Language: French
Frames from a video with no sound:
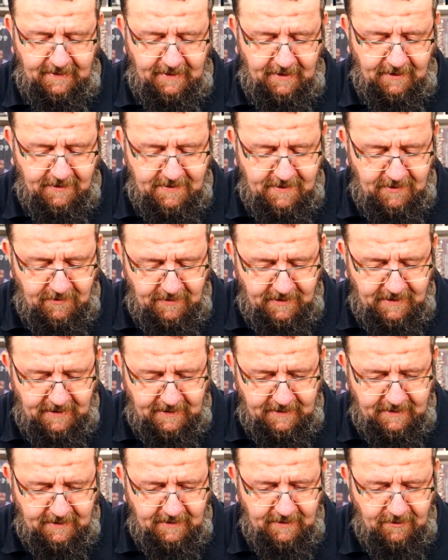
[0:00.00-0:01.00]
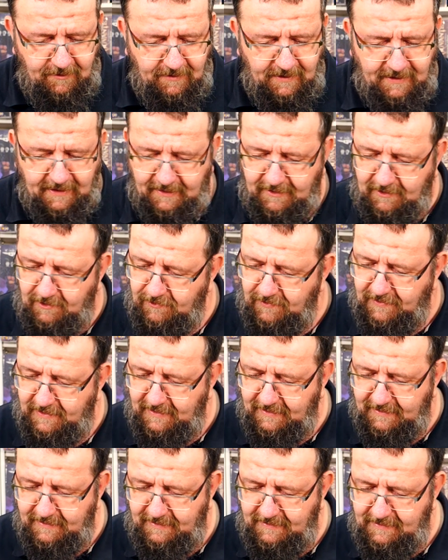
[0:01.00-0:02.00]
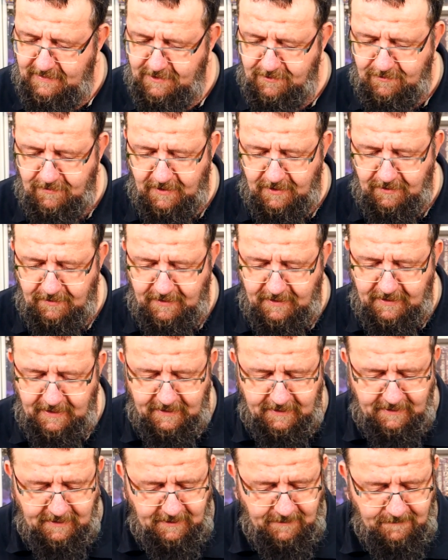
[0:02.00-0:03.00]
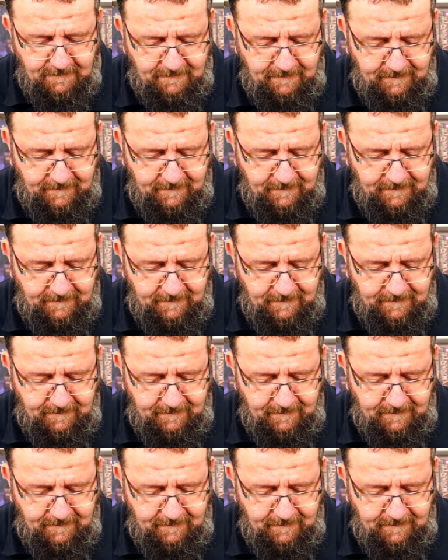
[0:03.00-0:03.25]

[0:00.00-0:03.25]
alors c'est le 4, le 4, le 4, ils disent quoi le 4